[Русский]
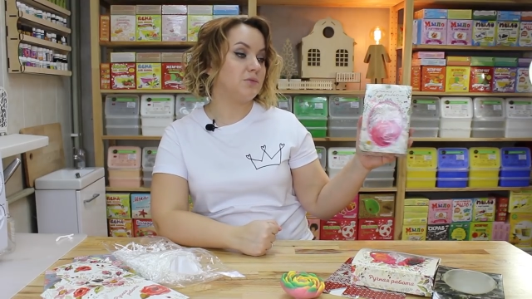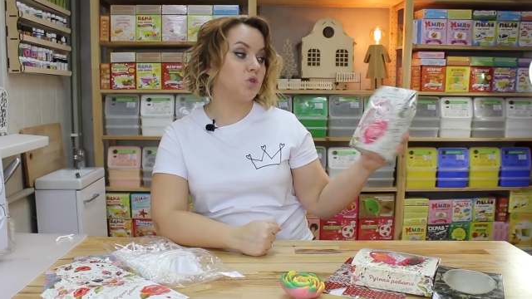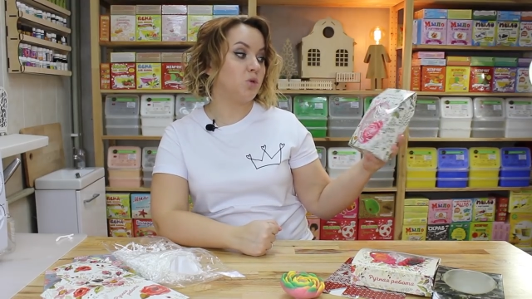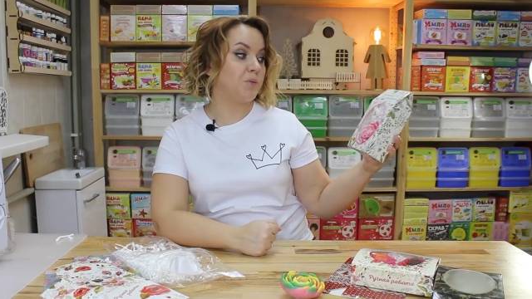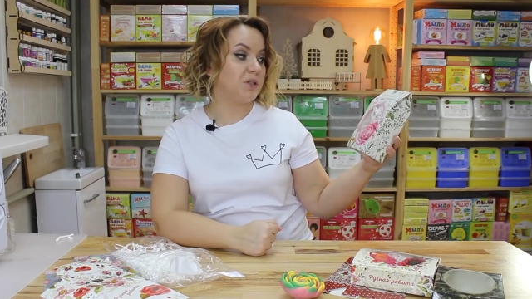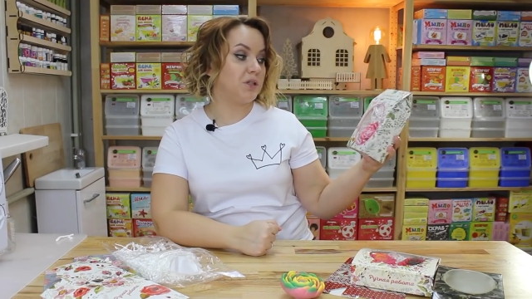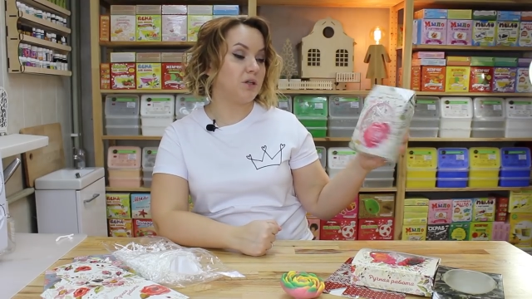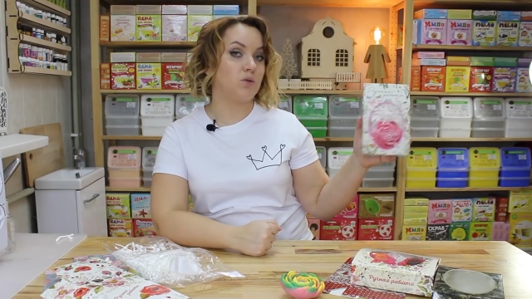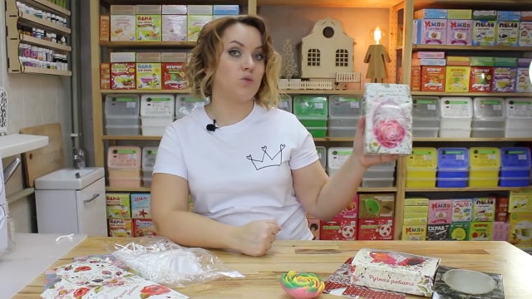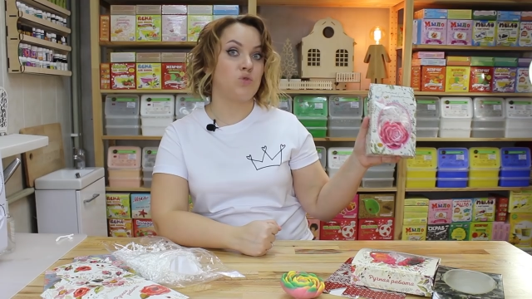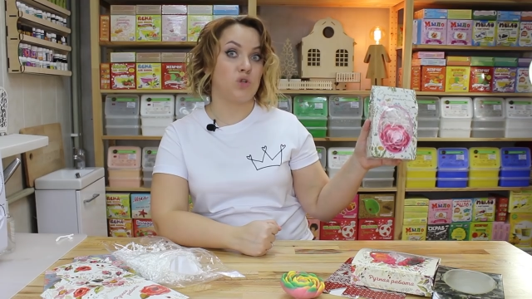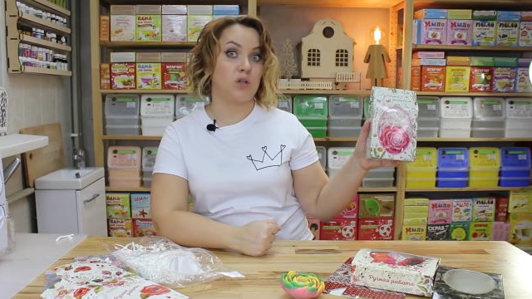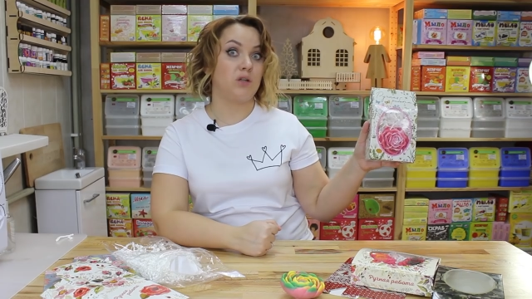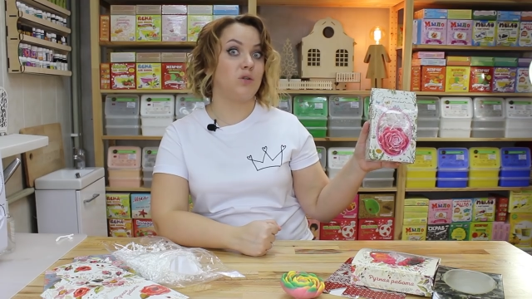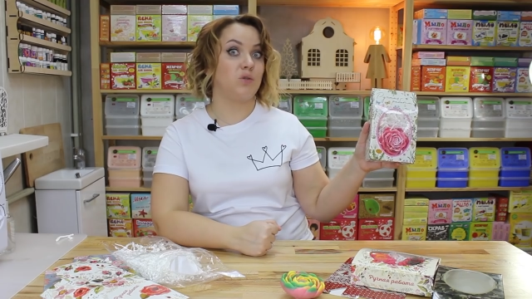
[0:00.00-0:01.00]
Но подарок
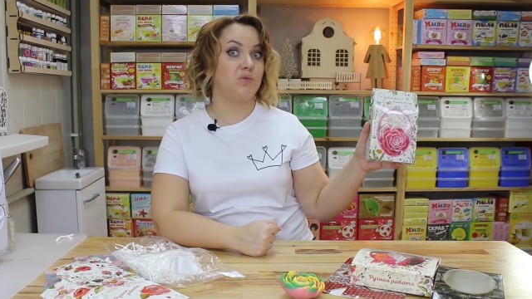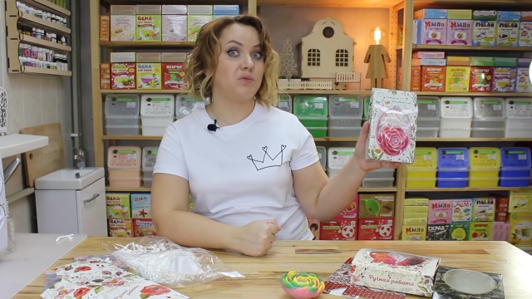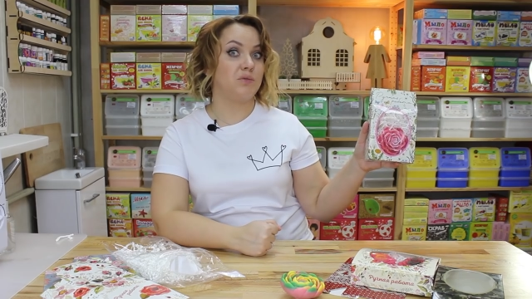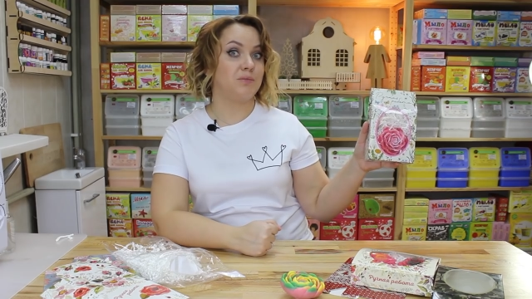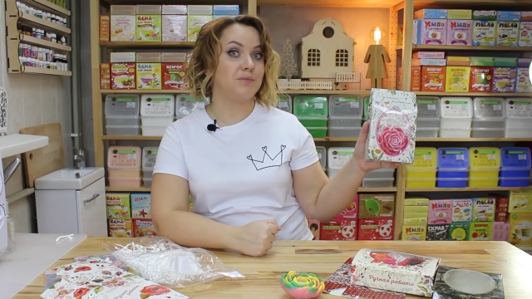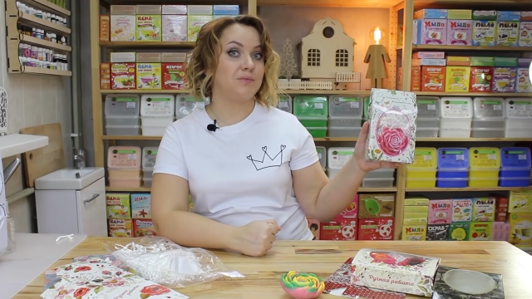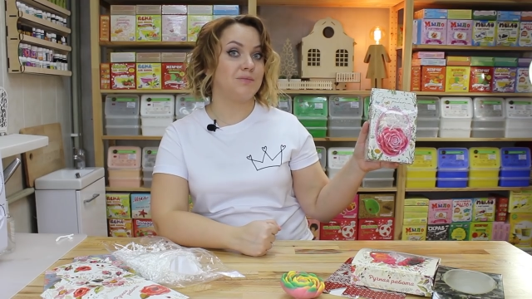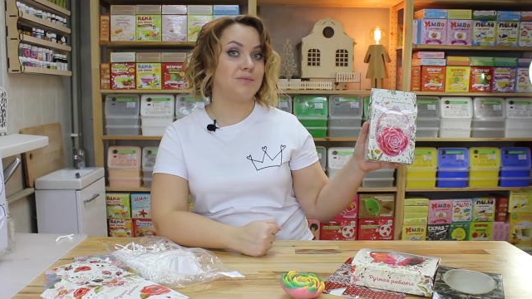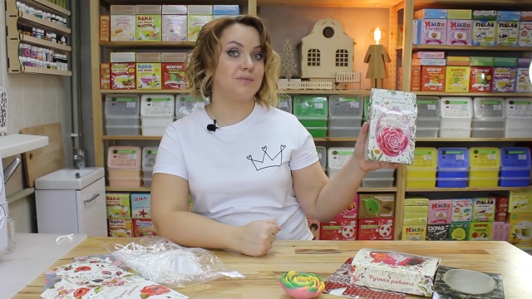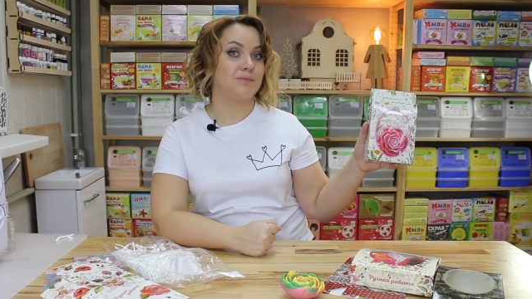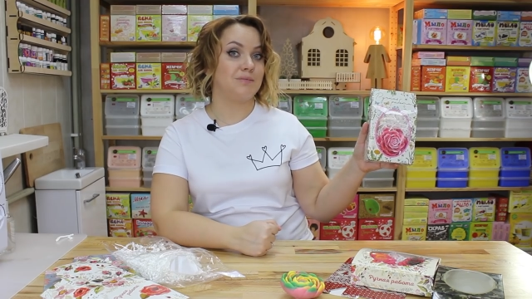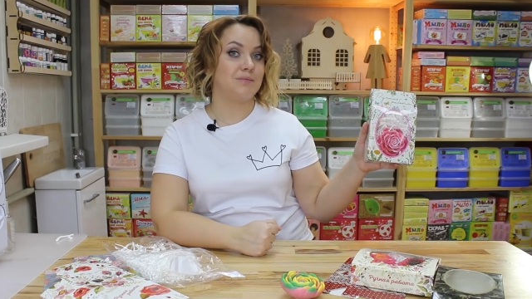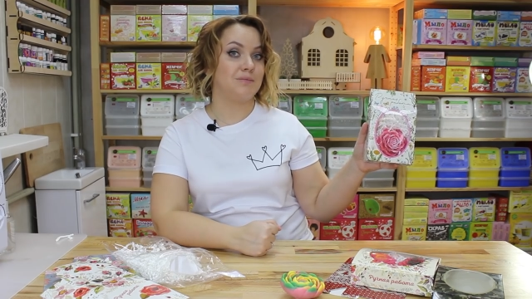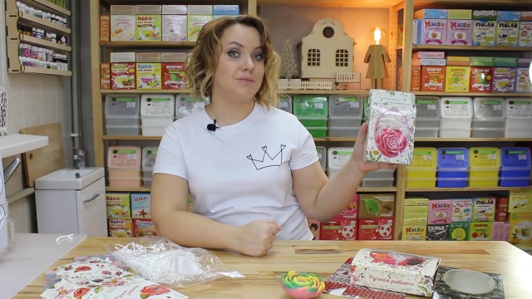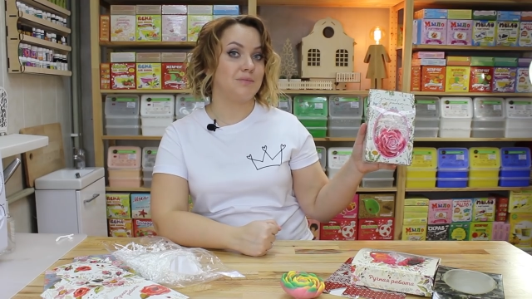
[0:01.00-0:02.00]
уже готов.
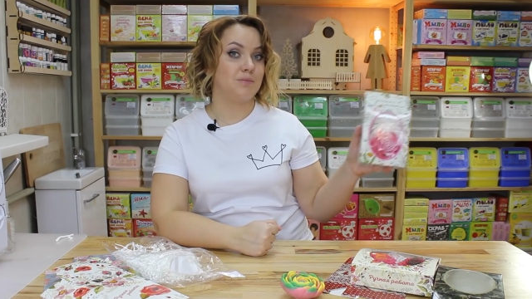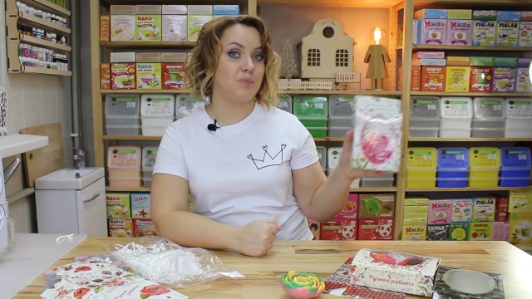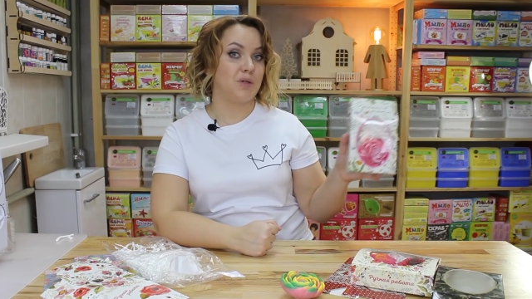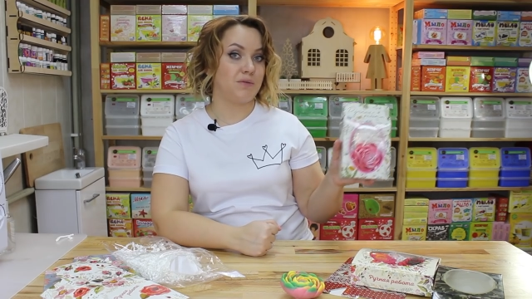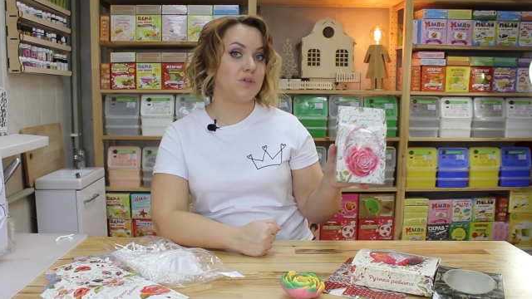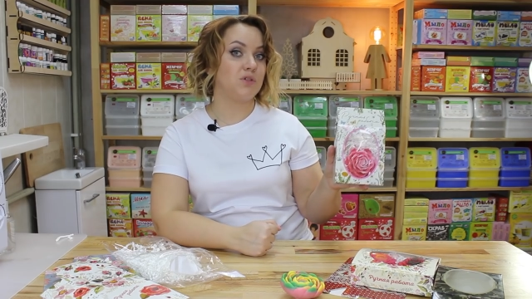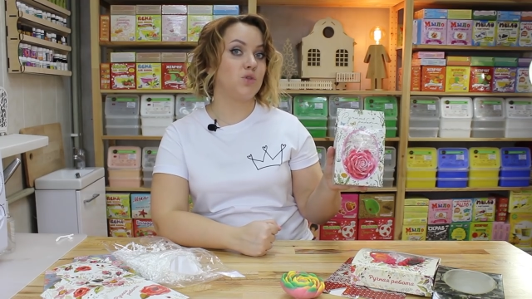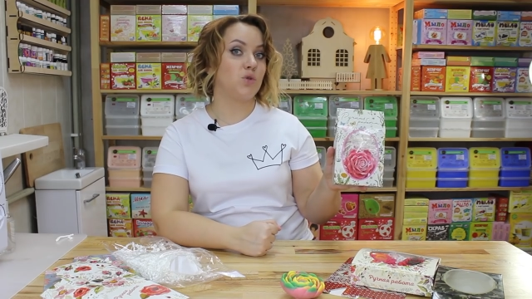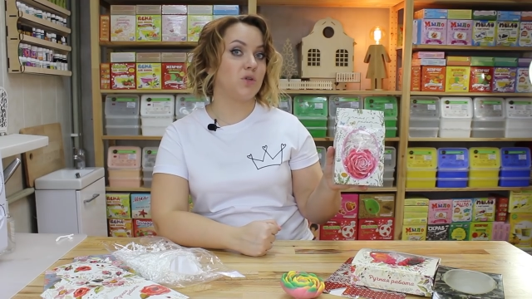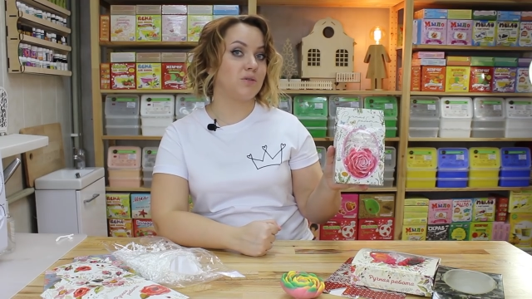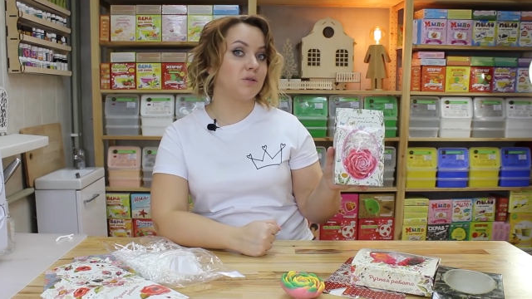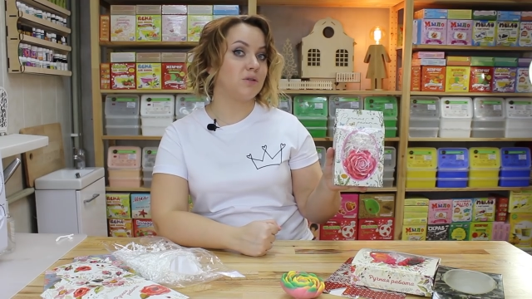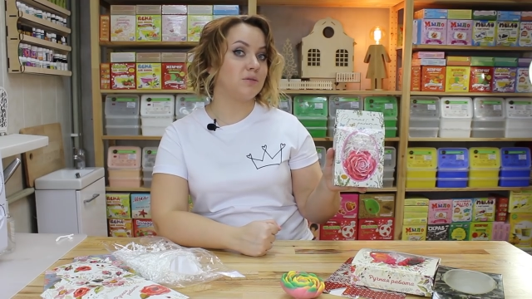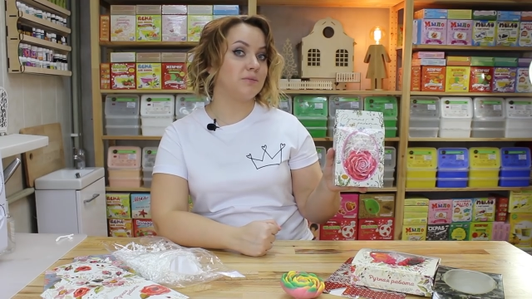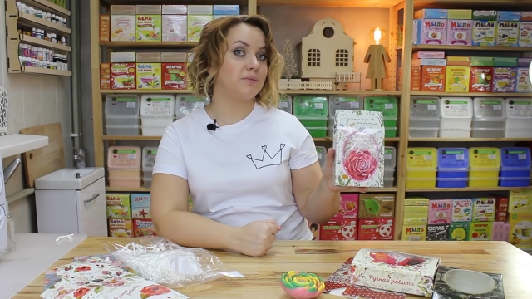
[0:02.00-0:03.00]
Правда здорово?